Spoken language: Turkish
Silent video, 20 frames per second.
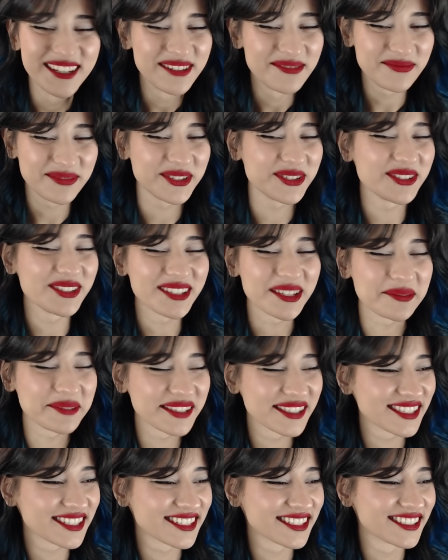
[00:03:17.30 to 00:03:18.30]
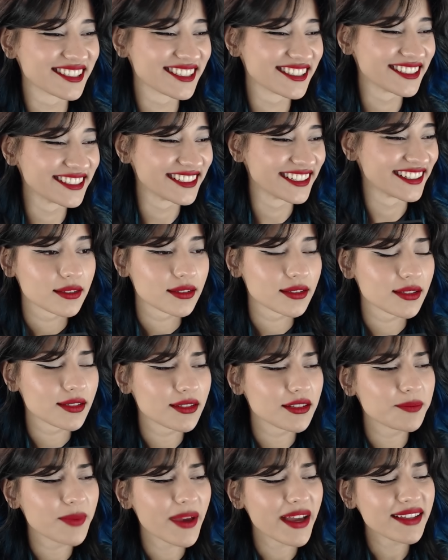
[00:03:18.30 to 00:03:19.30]
Bu çocuk da bir sıkıntılı.
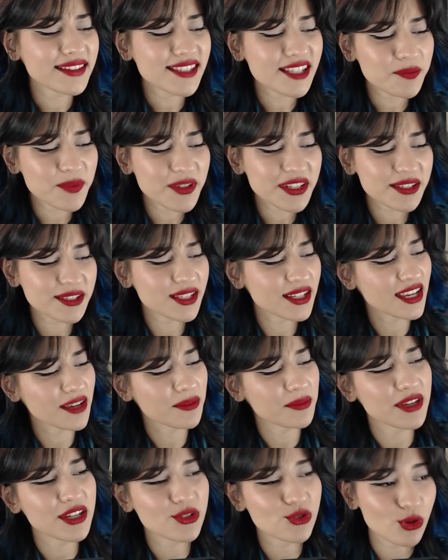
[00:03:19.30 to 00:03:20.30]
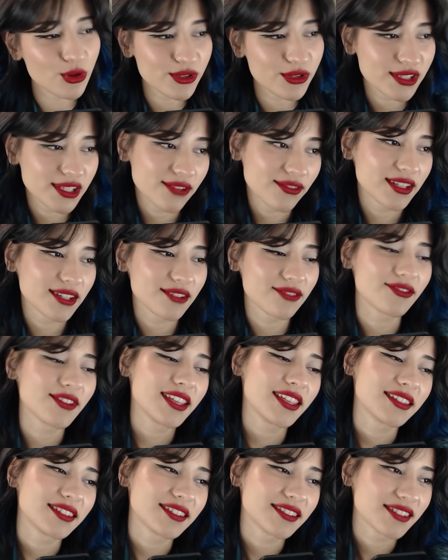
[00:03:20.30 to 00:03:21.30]
Ee, ben de pizza yemeyi çok severim ve
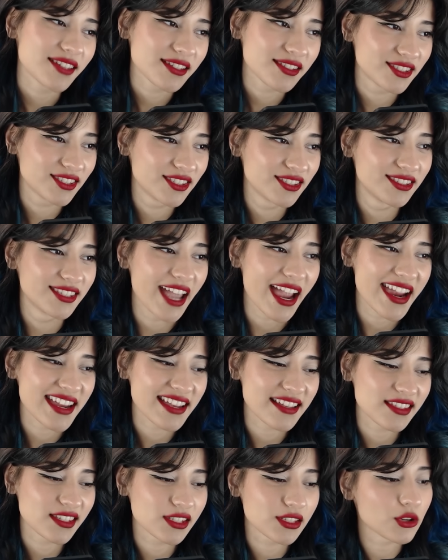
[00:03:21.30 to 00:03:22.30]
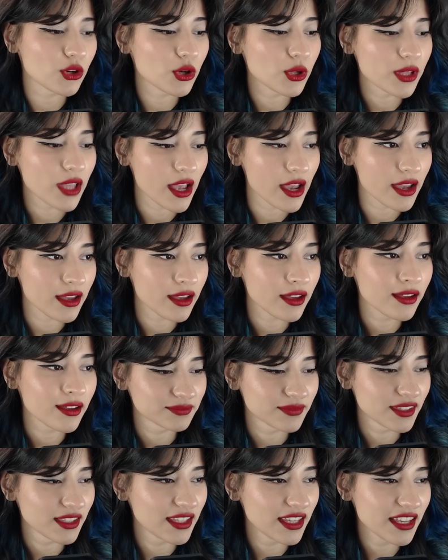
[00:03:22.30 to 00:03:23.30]
yanında diet cola.
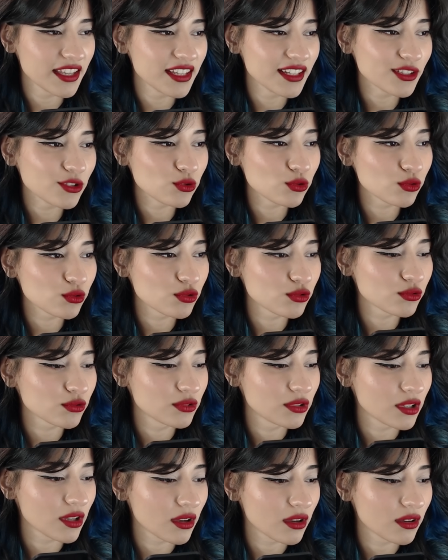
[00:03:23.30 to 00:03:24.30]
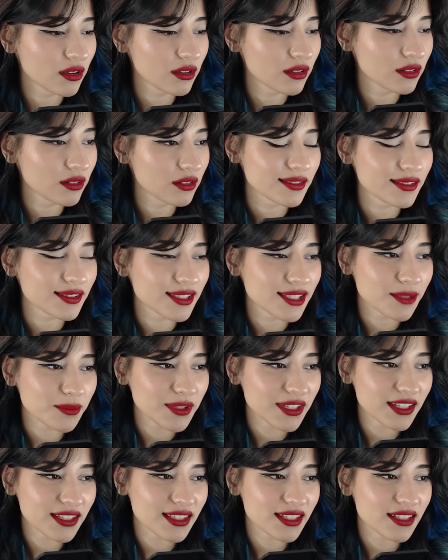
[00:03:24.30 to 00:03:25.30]
Niye yazıyorsun ya?
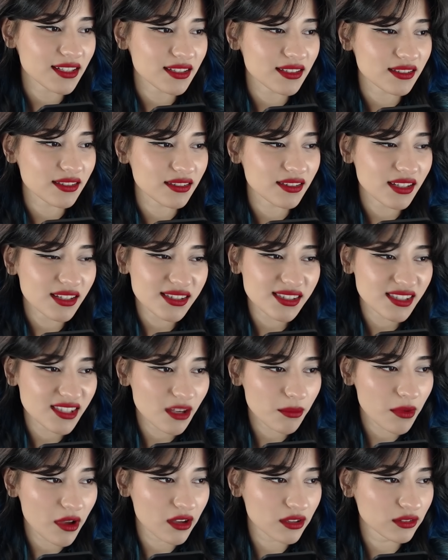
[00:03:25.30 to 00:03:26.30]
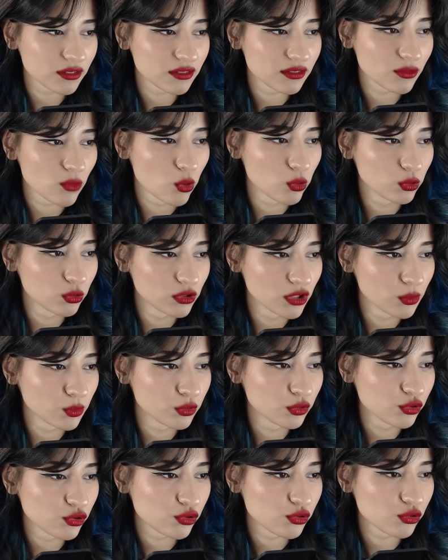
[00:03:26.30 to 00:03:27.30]
Tabii ki de niye sabahın onunda
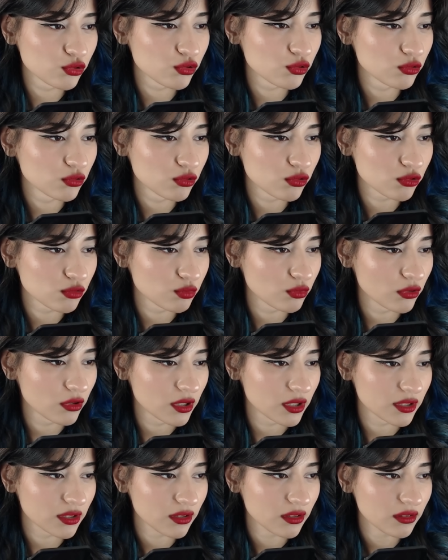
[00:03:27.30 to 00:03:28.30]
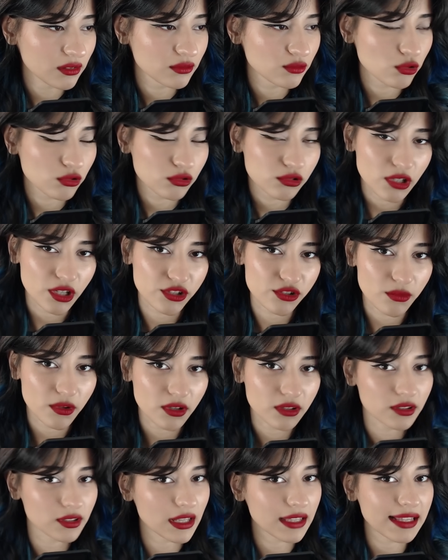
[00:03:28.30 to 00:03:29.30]
buluşuyorsunuz bu arada? Çok
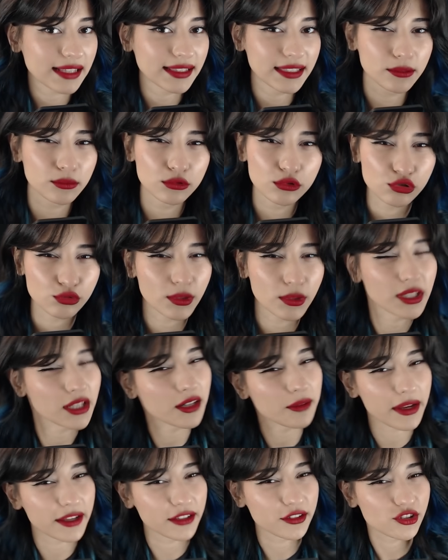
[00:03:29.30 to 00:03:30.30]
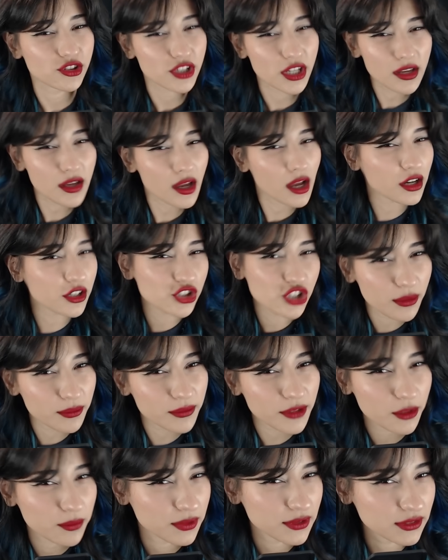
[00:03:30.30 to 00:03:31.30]
saçma. Genelde buluşmalar bence
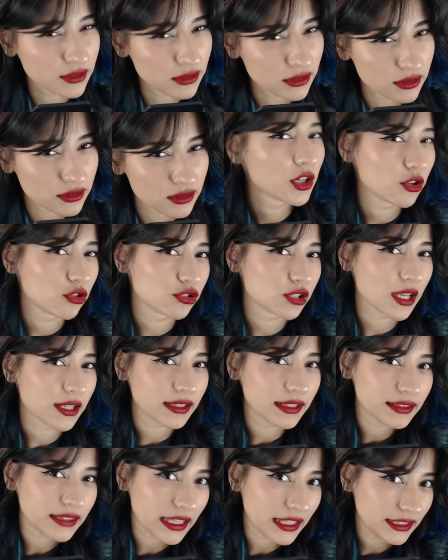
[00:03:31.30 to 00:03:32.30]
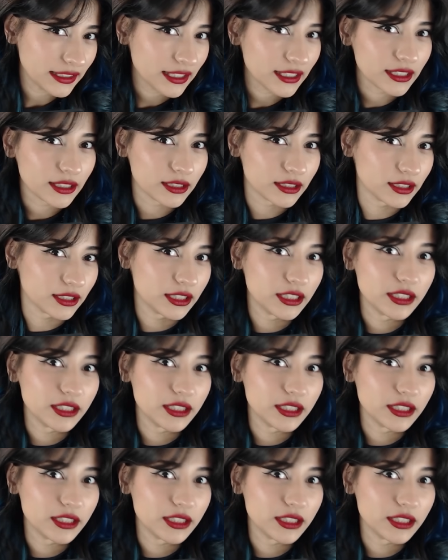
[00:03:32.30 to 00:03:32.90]
akşam yapılır. Özellikle dating